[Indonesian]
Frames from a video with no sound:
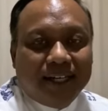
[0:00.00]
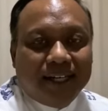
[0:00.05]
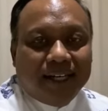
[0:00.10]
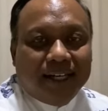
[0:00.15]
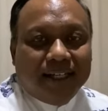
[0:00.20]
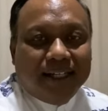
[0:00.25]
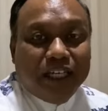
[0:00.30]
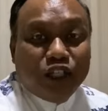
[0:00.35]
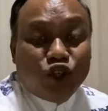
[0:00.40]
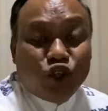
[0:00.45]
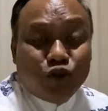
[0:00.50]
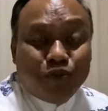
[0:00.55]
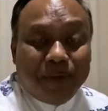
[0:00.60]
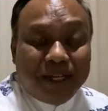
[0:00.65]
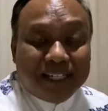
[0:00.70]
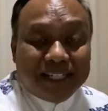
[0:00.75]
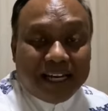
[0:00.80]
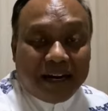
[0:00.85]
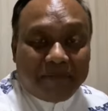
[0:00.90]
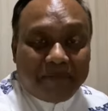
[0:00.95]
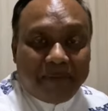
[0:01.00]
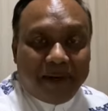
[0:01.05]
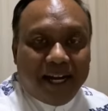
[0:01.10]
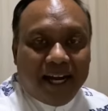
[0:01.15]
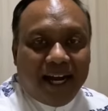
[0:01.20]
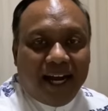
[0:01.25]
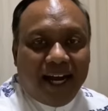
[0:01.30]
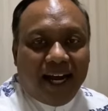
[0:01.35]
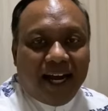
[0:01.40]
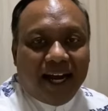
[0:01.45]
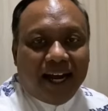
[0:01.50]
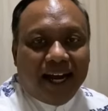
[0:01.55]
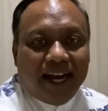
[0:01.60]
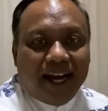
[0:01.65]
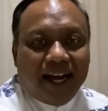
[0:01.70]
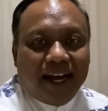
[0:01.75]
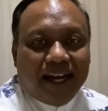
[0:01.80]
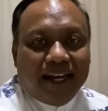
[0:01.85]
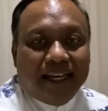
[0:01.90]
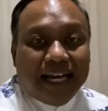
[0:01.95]
Yesus bersabda,
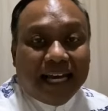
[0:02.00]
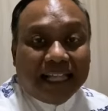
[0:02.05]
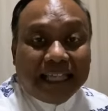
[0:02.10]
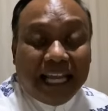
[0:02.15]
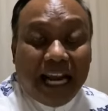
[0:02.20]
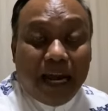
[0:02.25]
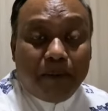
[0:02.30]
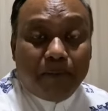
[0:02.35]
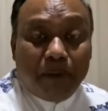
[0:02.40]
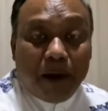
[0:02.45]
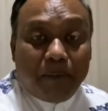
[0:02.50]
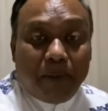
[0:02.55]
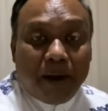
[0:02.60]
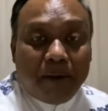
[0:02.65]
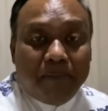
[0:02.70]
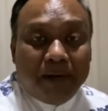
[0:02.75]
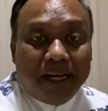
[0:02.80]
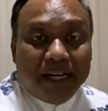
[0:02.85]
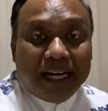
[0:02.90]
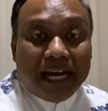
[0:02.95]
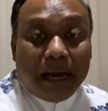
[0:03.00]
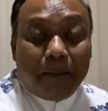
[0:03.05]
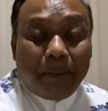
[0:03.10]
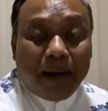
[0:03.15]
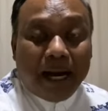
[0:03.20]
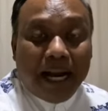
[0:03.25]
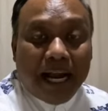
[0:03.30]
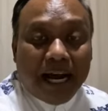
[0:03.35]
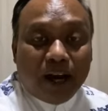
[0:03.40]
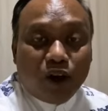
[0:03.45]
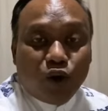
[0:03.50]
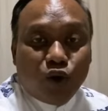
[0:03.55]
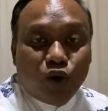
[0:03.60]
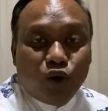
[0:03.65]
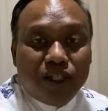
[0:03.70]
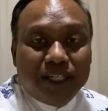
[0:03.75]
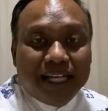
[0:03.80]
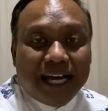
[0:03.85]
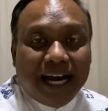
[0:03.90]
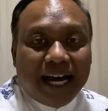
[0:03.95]
"Yang telah Bapa berikan padaku
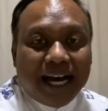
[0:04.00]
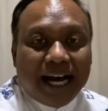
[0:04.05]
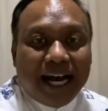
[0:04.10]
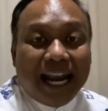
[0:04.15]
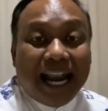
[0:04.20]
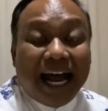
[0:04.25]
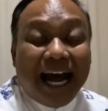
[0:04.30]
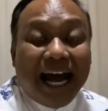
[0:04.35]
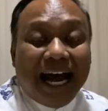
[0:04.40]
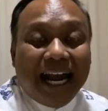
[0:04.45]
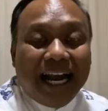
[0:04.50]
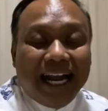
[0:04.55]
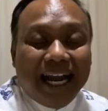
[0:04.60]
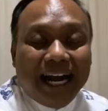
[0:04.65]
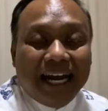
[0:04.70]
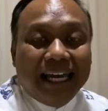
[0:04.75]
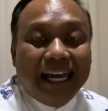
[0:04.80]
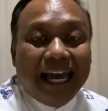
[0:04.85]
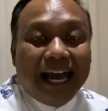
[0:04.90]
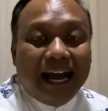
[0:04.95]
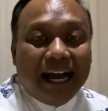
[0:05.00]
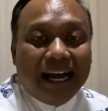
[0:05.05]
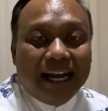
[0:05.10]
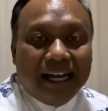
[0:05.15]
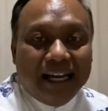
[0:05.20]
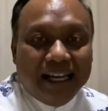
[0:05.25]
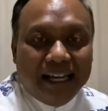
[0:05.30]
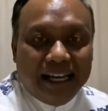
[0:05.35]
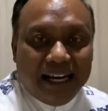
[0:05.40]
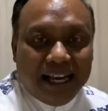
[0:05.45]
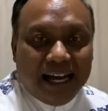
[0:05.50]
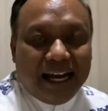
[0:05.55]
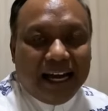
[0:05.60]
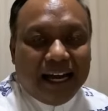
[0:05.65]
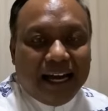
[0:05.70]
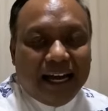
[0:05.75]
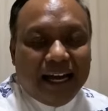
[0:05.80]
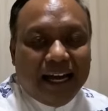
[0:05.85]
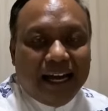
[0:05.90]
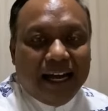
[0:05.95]
jangan ada yang hilang.
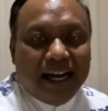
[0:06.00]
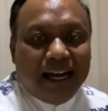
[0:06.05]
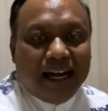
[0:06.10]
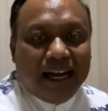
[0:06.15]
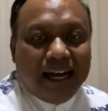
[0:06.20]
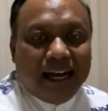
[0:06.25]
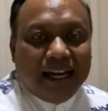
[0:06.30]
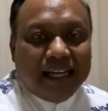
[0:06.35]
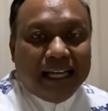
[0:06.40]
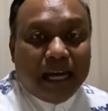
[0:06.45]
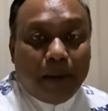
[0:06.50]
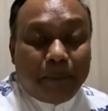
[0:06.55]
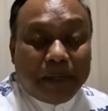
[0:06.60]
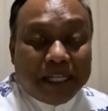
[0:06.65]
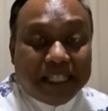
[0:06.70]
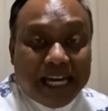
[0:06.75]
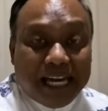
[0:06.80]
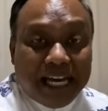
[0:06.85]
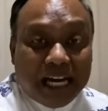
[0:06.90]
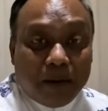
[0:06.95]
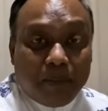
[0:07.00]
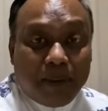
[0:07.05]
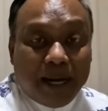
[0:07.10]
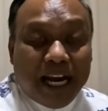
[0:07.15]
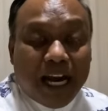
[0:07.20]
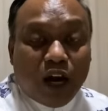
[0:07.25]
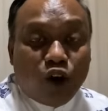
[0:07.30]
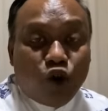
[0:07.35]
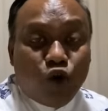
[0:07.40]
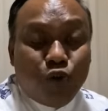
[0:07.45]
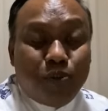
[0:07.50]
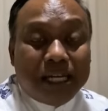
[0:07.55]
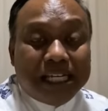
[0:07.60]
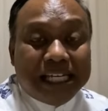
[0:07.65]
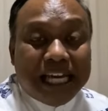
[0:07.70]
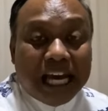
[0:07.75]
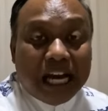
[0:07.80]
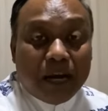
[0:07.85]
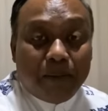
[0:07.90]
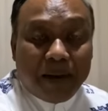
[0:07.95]
Yang percaya kepadaku
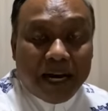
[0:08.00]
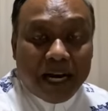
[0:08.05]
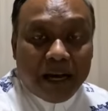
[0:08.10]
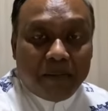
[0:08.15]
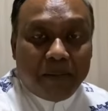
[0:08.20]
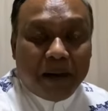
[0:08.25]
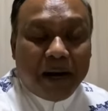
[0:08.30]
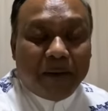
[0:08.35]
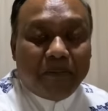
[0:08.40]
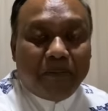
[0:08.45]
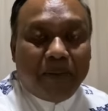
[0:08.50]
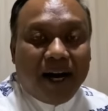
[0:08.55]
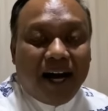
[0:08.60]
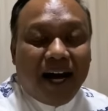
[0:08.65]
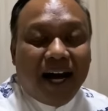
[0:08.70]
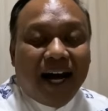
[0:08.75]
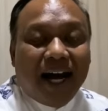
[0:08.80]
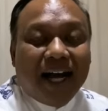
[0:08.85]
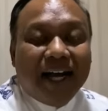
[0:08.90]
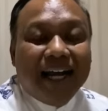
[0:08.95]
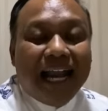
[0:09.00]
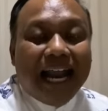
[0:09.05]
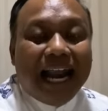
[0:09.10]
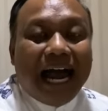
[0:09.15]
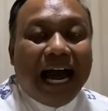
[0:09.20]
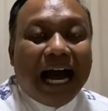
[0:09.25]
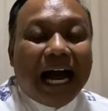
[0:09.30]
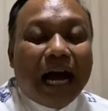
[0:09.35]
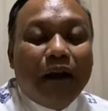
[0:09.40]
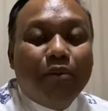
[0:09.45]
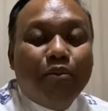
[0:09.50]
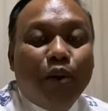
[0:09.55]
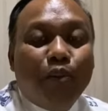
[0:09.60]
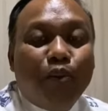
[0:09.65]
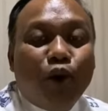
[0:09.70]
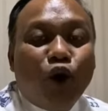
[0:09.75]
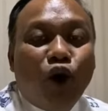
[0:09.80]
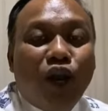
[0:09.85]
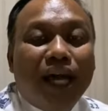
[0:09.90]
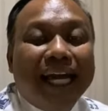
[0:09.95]
percaya kepada Bapa dan akan
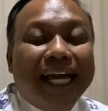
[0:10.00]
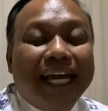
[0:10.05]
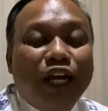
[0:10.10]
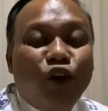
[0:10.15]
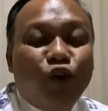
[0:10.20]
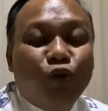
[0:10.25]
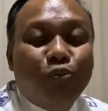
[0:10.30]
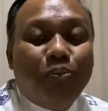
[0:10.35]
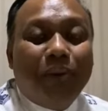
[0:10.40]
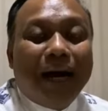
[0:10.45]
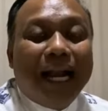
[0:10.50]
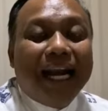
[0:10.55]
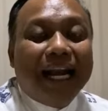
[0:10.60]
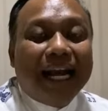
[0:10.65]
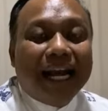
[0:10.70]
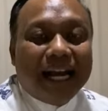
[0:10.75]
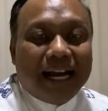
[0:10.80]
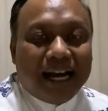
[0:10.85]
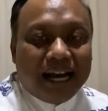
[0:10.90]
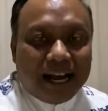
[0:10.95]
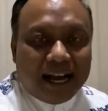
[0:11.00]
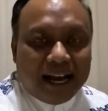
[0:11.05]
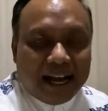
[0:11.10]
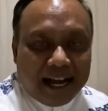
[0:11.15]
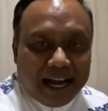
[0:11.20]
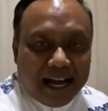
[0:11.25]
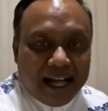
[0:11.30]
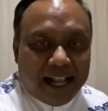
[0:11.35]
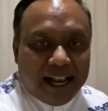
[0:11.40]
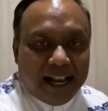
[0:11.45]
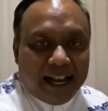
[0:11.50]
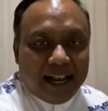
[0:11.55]
memperoleh kehidupan kekal."